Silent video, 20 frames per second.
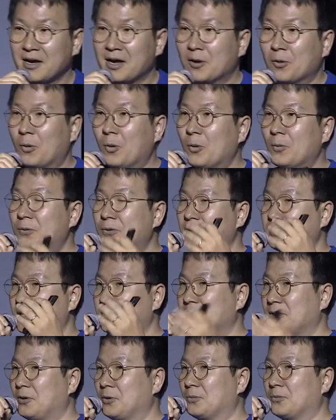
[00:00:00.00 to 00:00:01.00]
코퍼레
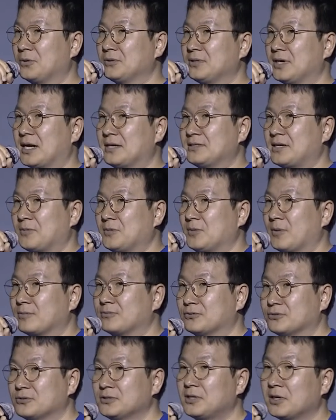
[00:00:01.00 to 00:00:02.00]
디벨롭먼트 하는 사람들이 막
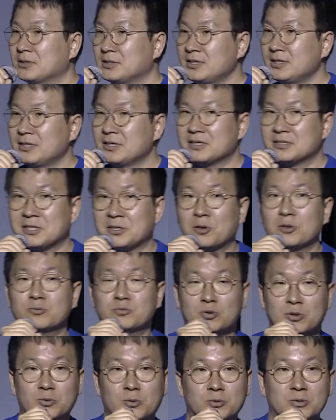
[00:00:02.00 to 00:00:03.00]
부르더니 이제 이걸
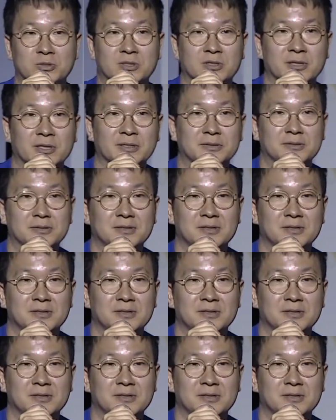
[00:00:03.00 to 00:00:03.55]
물어보는 거예요.